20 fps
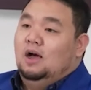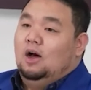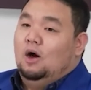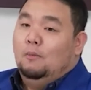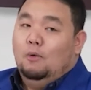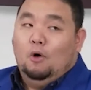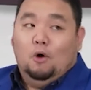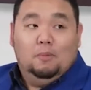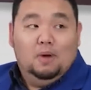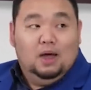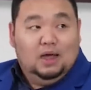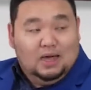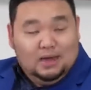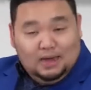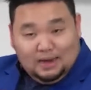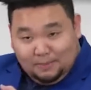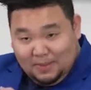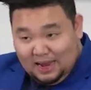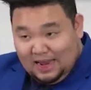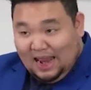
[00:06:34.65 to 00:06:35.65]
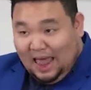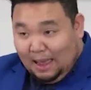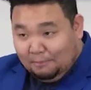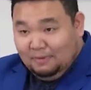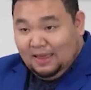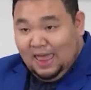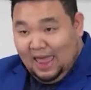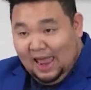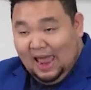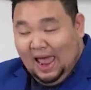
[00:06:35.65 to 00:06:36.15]
ของผมก็คือมีรับ
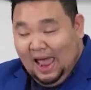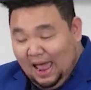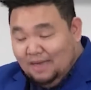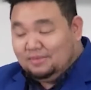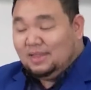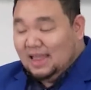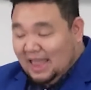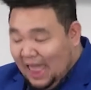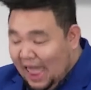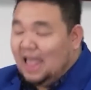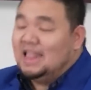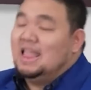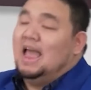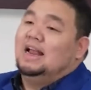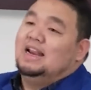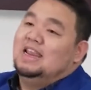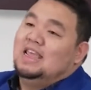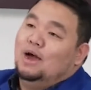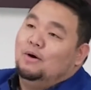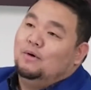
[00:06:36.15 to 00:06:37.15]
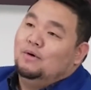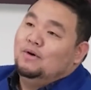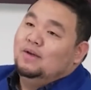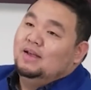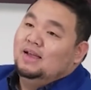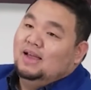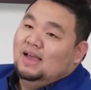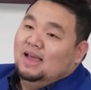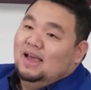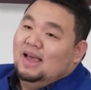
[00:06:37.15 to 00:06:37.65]
แค่ค่าสแกนอย่างเดียว
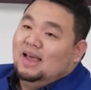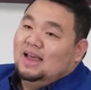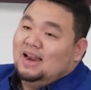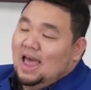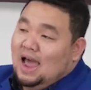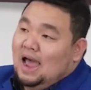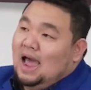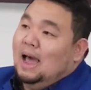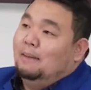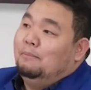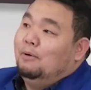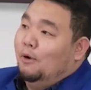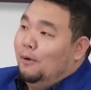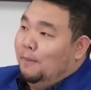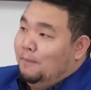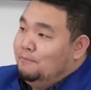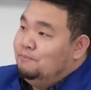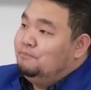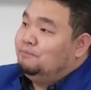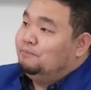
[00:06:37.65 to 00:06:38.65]
นะครับผม